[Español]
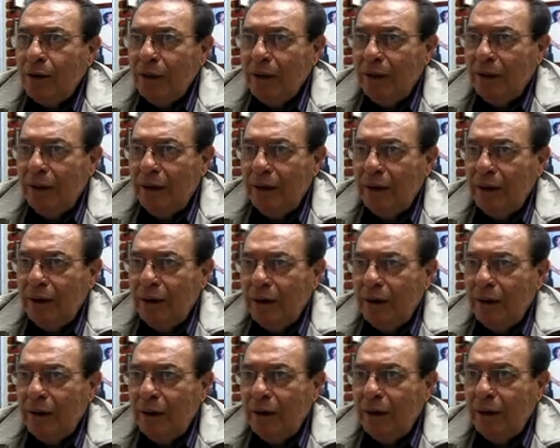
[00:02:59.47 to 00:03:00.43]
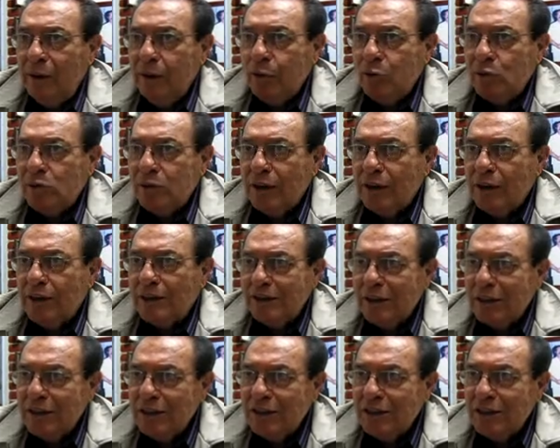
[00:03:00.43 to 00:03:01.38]
Ney González
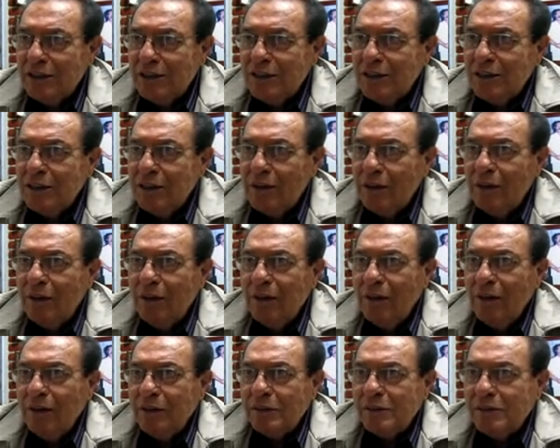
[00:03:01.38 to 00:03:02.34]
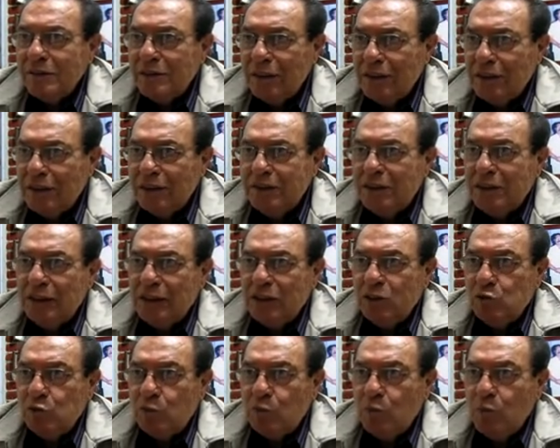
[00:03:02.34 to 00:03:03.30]
Sánchez, se dice que
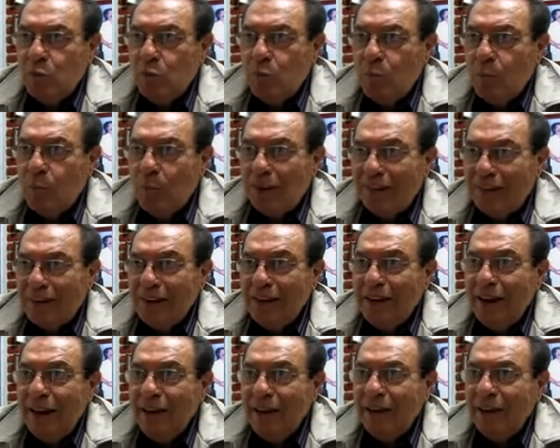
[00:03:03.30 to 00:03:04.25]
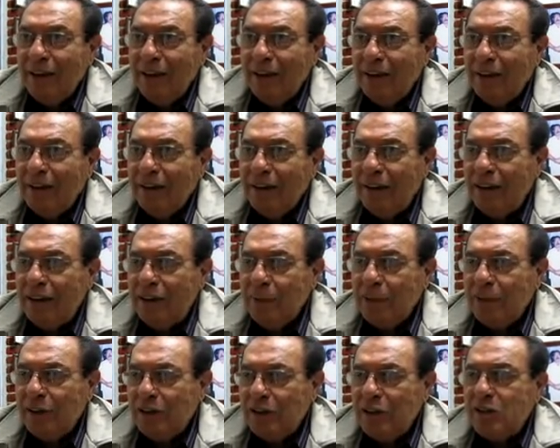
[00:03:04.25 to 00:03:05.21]
su madrina era
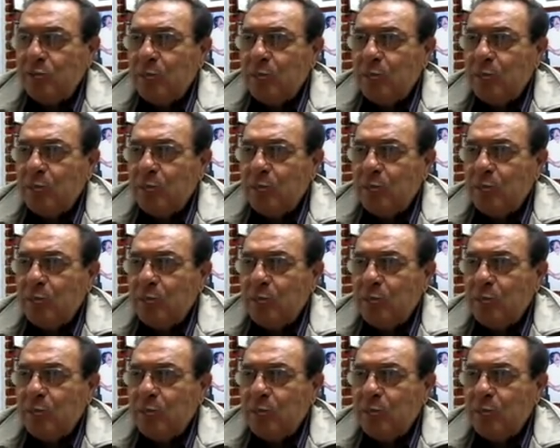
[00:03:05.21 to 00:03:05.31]
Beatriz